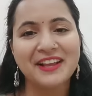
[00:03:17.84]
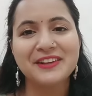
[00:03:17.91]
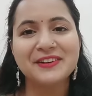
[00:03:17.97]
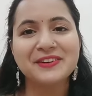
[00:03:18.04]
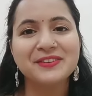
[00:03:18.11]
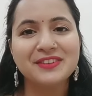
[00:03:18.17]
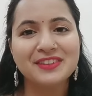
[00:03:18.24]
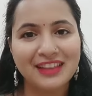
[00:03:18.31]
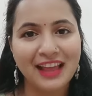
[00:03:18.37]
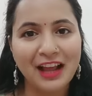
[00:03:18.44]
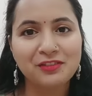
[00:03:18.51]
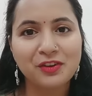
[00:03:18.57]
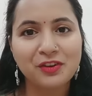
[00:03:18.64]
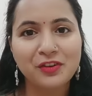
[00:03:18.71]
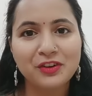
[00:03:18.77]
थैंक यू
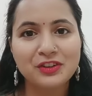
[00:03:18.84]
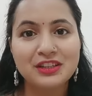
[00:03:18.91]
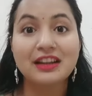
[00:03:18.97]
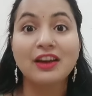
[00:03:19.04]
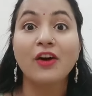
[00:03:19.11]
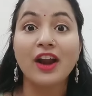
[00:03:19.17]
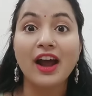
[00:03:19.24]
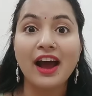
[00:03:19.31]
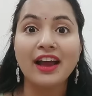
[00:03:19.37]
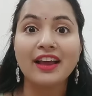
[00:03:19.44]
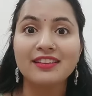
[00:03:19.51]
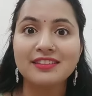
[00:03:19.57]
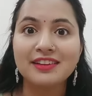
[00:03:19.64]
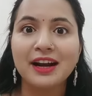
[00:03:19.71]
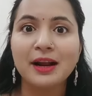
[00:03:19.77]
थैंक्स फॉर वॉचिंग और
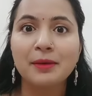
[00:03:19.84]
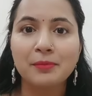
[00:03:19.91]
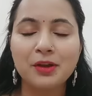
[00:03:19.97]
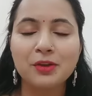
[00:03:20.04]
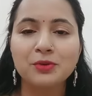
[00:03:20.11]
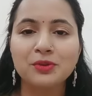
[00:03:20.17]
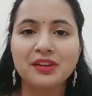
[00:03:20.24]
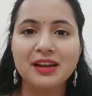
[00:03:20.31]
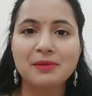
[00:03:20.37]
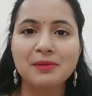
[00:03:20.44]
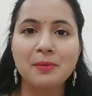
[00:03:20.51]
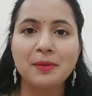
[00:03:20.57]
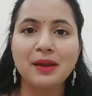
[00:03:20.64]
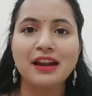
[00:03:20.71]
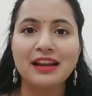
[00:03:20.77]
हाँ इंस्टाग्राम का यूजर
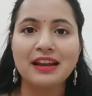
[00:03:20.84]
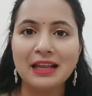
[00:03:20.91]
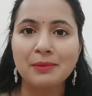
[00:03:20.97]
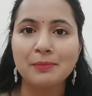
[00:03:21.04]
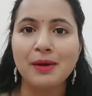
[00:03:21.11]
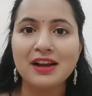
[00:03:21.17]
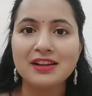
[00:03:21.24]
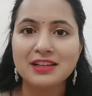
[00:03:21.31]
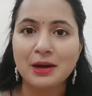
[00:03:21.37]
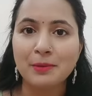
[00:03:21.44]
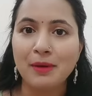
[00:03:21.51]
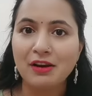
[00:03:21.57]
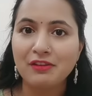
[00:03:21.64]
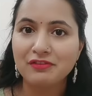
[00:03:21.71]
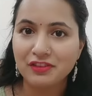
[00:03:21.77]
नेम है मेरा नीमा
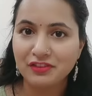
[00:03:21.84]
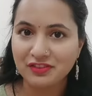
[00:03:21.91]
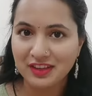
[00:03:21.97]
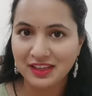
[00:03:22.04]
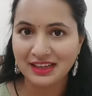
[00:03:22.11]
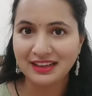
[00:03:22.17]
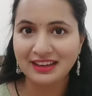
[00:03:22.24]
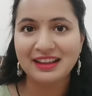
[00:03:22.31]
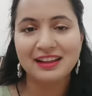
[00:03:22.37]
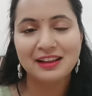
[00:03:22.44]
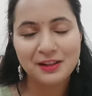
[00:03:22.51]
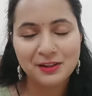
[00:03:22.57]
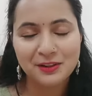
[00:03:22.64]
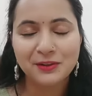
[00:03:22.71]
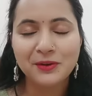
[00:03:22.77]
शर्मा फिफ्टीन
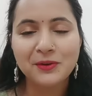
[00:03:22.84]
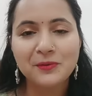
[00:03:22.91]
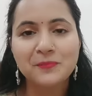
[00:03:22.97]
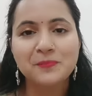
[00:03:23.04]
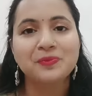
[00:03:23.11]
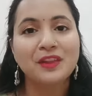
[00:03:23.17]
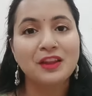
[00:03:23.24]
तो